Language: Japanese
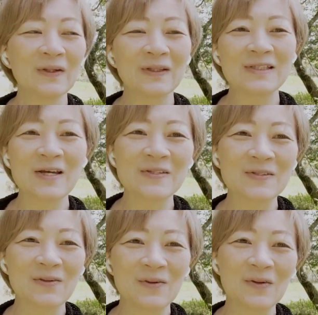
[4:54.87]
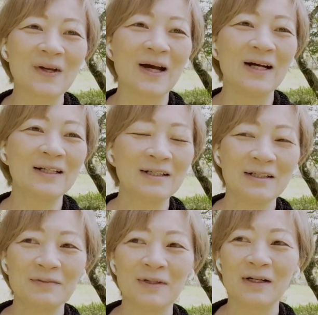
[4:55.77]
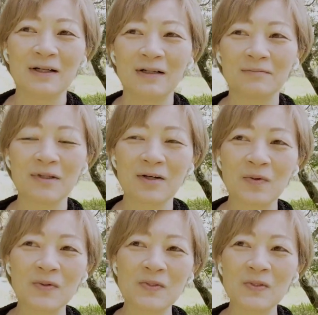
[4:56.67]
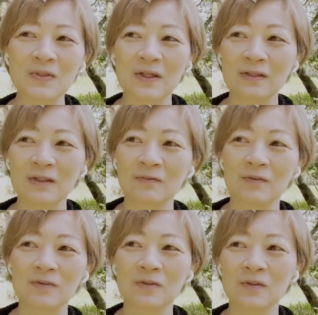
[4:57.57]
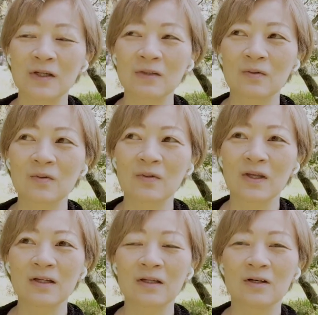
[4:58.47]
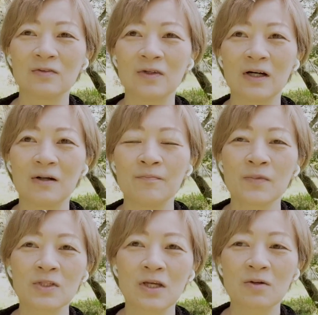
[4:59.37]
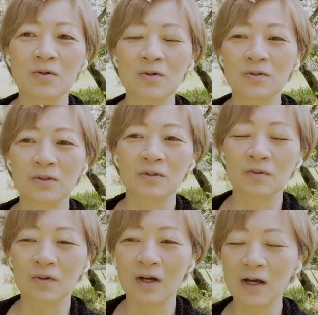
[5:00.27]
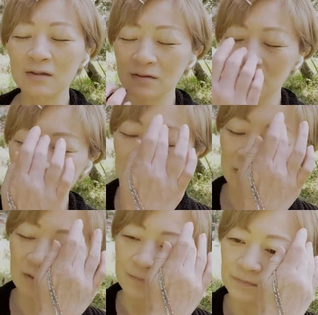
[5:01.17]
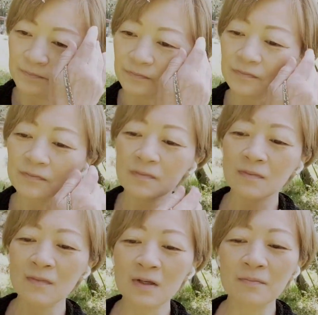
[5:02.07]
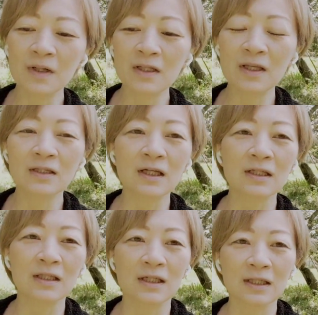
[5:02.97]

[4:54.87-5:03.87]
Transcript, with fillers: チャンスというか、まあ60になってもその後5年間は再雇用っていうのがあるんだけど、あんまりねだらだら